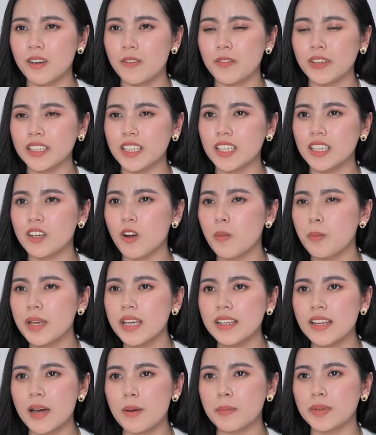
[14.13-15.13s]
Vậy thì không
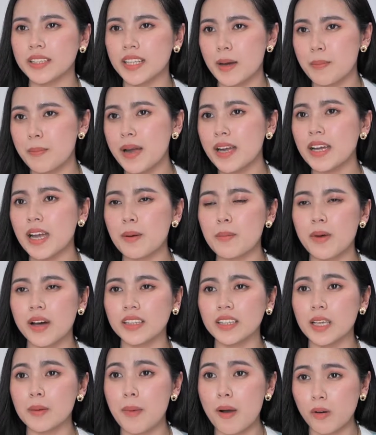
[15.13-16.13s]
biết là mình đã mắc căn
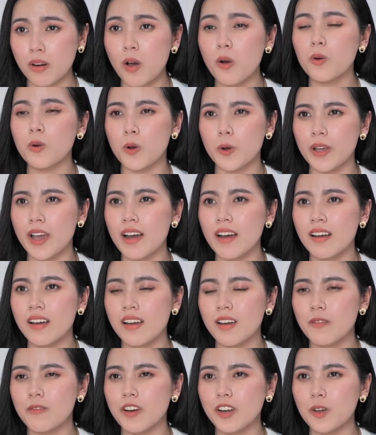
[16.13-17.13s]
bệnh này bao lâu rồi ạ? À?
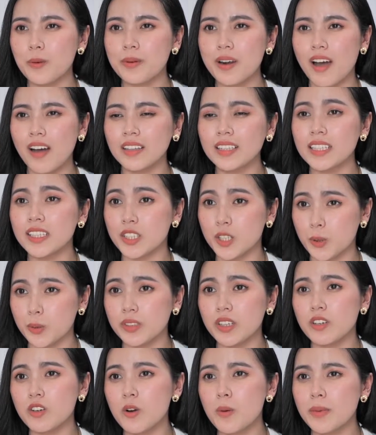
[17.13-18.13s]
Và lúc đó thì triệu
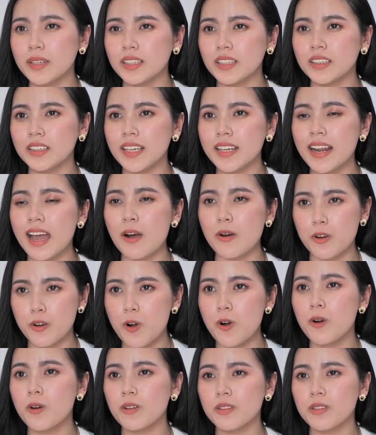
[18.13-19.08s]
chứng của mình như thế nào hả cô?